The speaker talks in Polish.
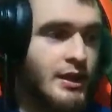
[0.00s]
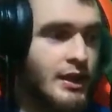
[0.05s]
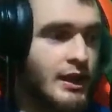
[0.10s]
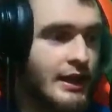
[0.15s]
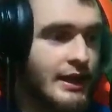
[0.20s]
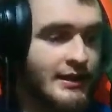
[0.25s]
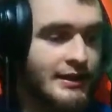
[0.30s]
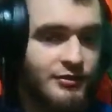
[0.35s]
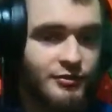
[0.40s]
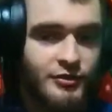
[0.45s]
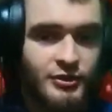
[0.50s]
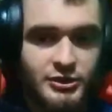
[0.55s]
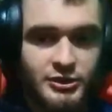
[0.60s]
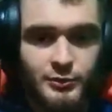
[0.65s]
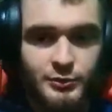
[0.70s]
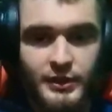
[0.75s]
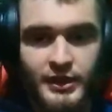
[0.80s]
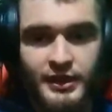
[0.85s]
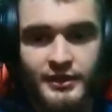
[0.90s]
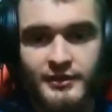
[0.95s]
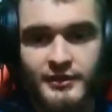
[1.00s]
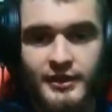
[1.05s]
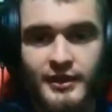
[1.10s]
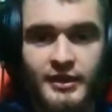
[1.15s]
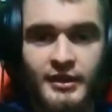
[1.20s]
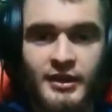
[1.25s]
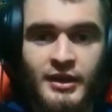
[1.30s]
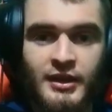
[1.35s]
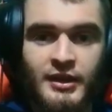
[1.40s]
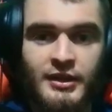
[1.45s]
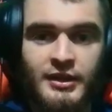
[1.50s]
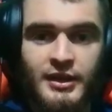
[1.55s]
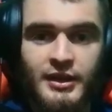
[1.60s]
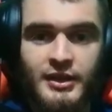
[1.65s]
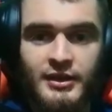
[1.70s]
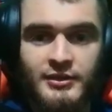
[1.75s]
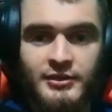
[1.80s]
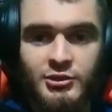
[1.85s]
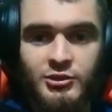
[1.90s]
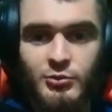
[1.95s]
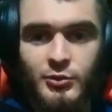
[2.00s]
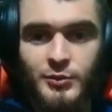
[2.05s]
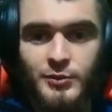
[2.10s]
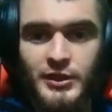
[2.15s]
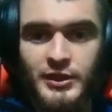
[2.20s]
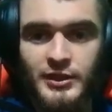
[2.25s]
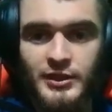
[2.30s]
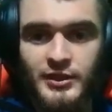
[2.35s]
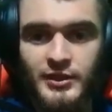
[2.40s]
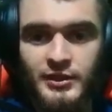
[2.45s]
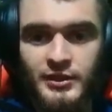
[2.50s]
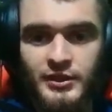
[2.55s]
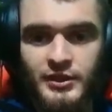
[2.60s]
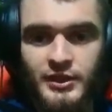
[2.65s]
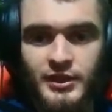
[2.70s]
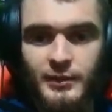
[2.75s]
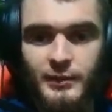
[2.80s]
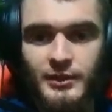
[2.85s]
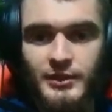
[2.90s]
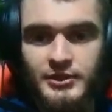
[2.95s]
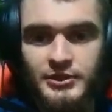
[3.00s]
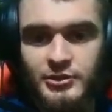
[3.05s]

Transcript: I stworzysz presję, i jesteś mobilny, i będziesz